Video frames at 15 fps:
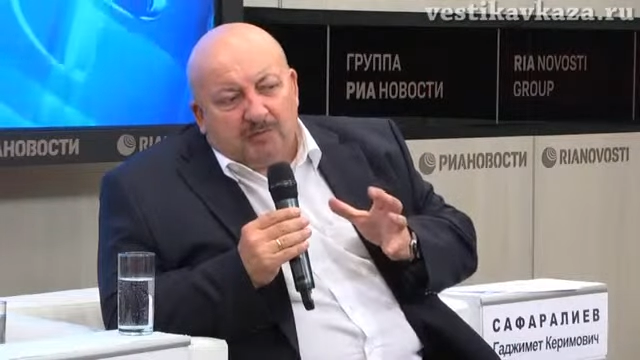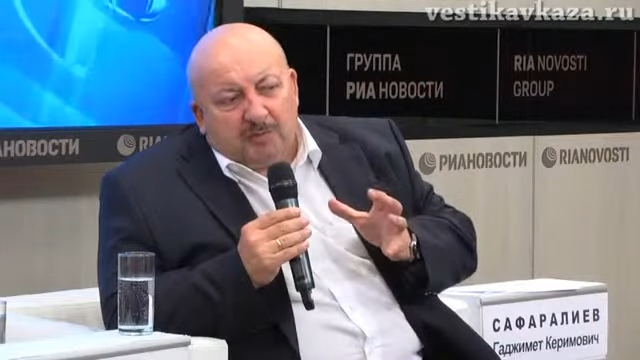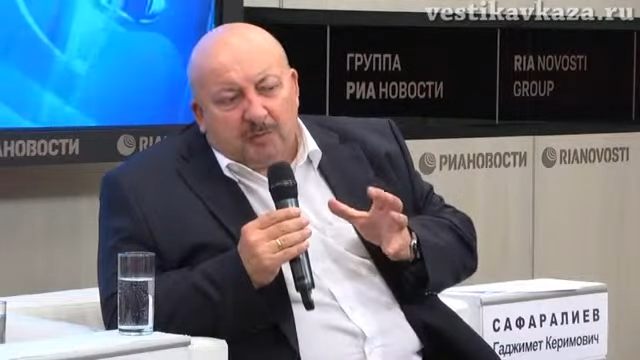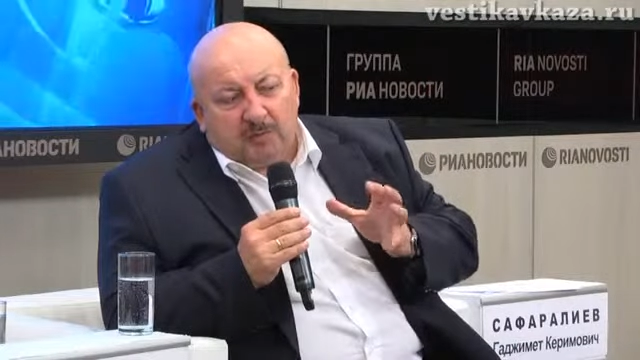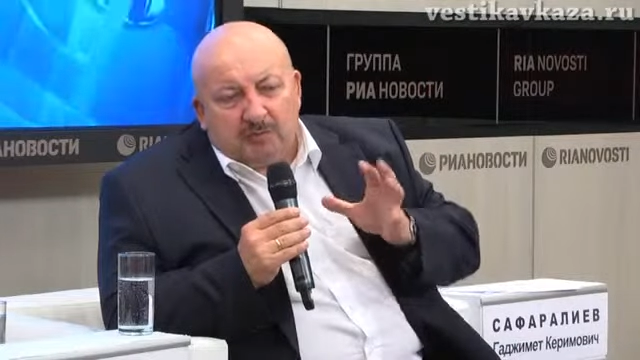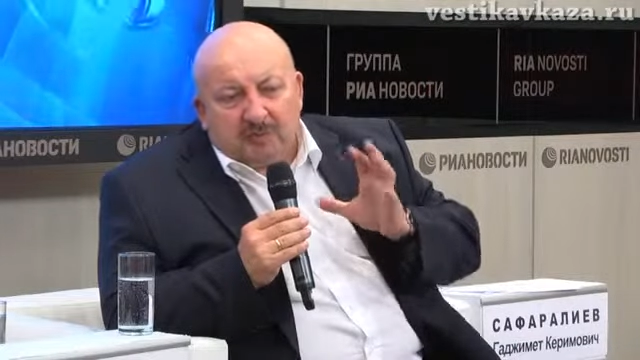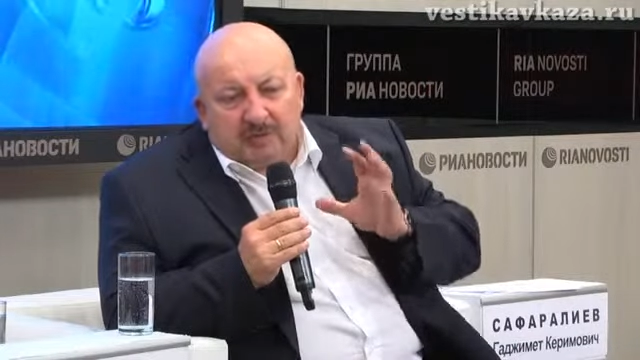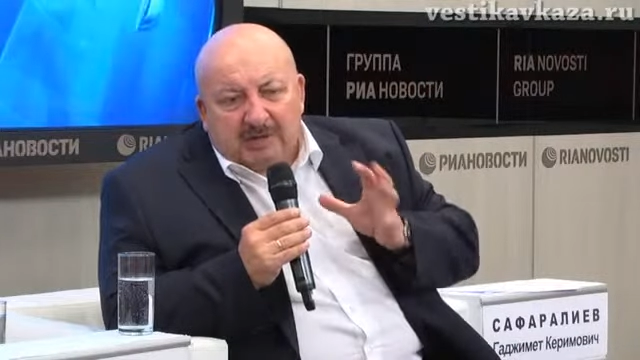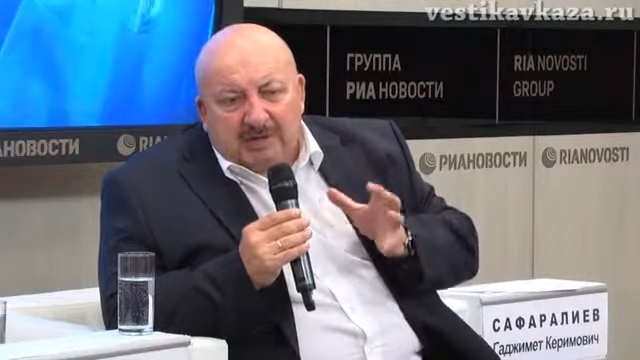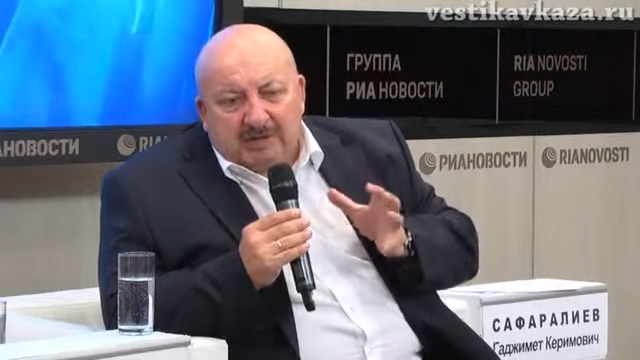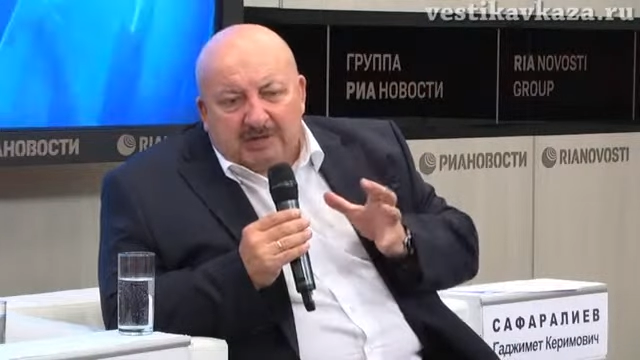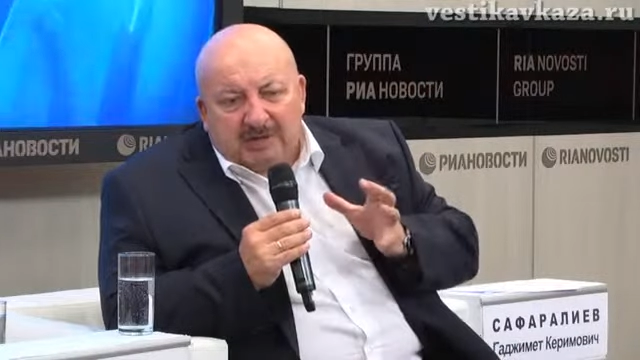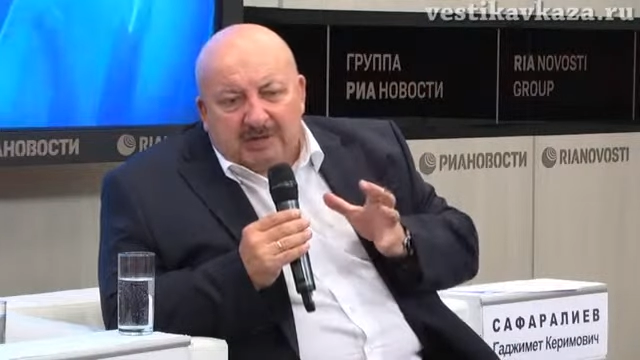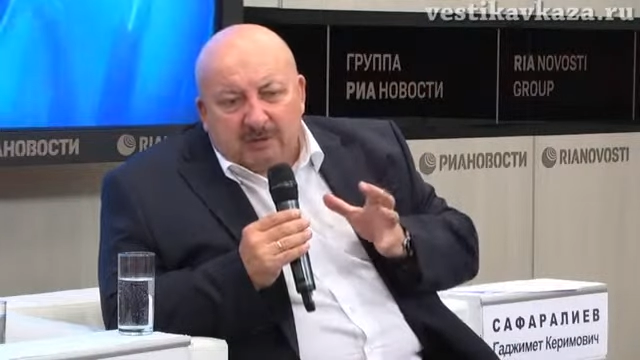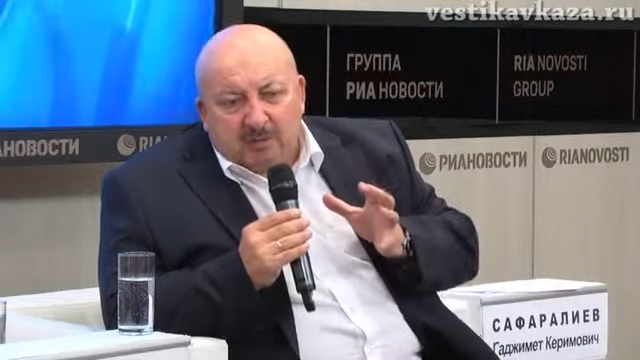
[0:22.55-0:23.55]
вопрос
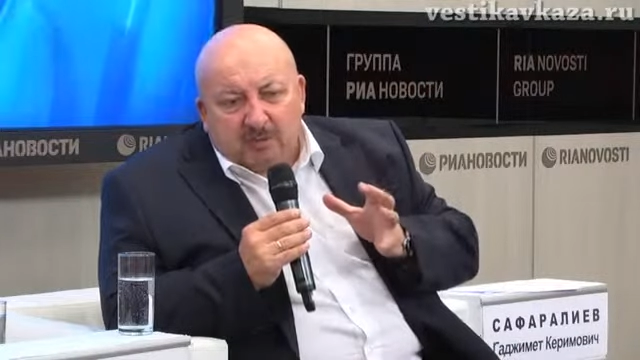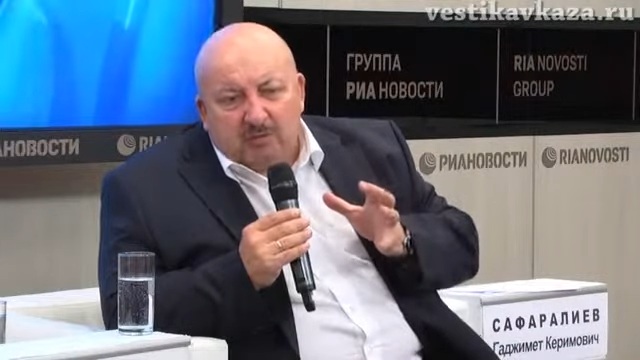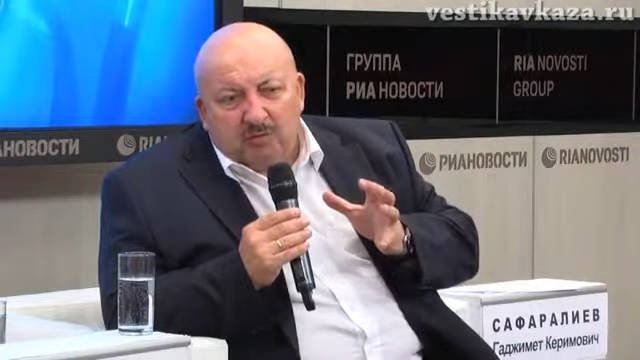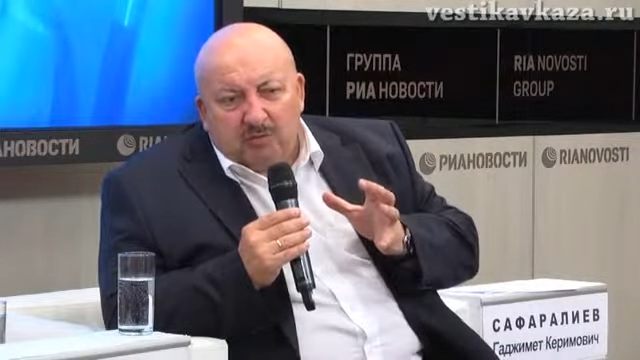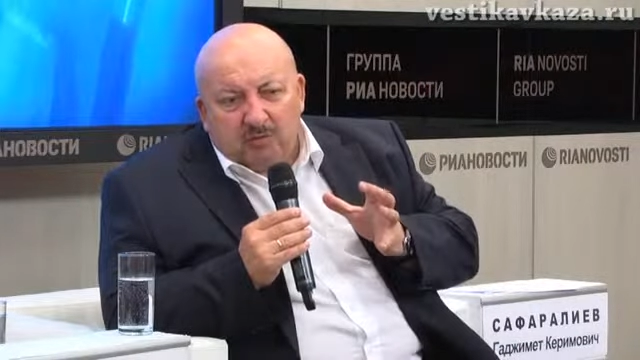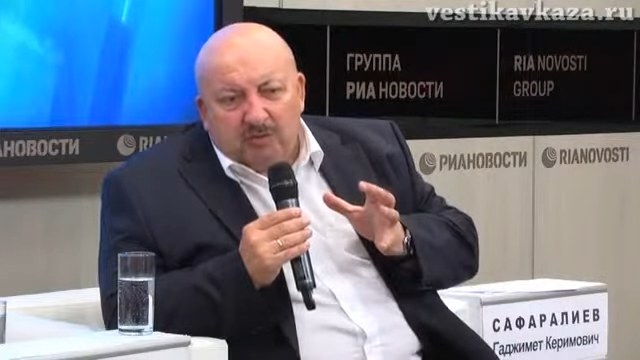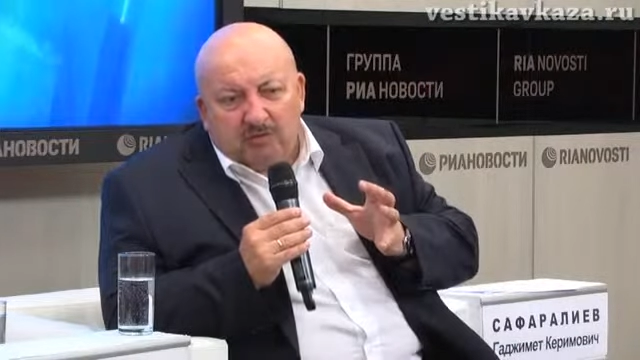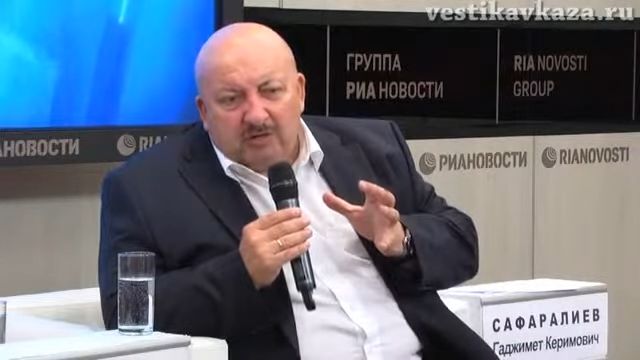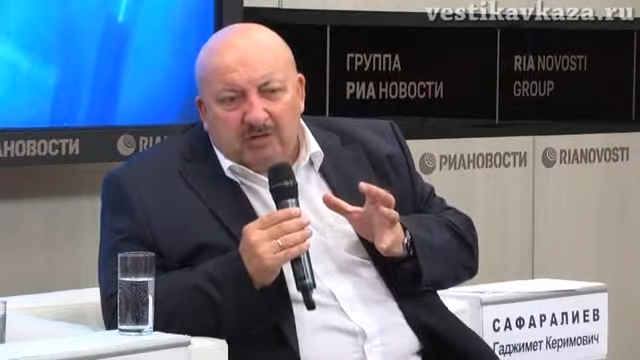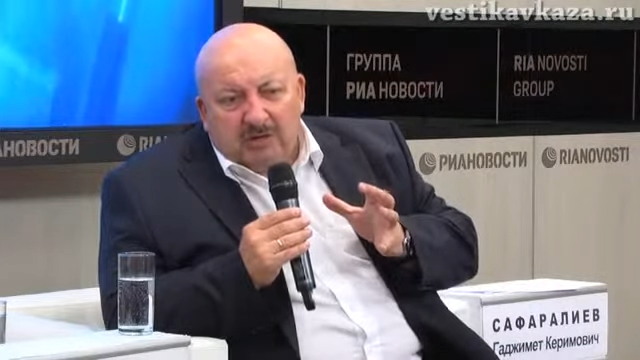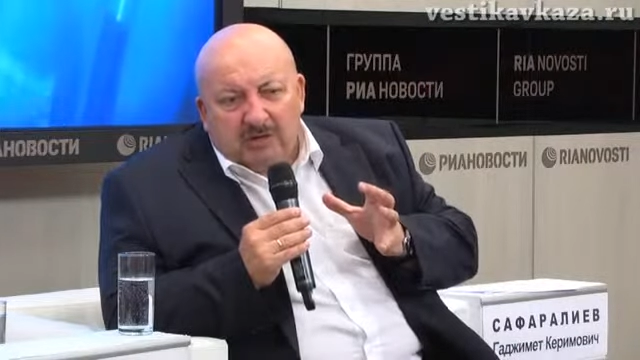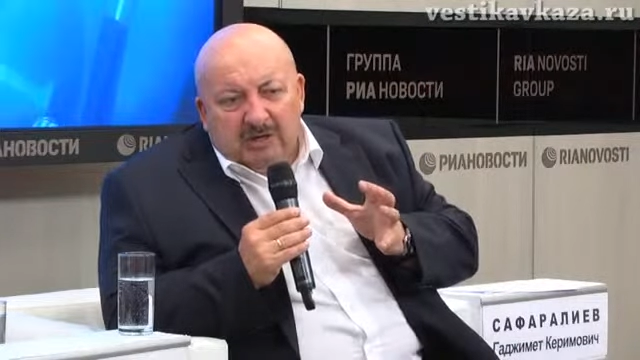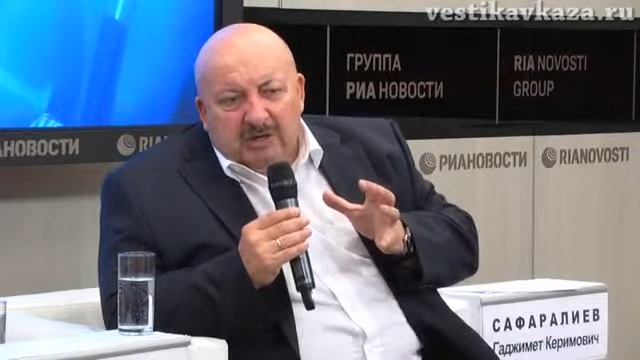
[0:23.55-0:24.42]
миграции, он должен,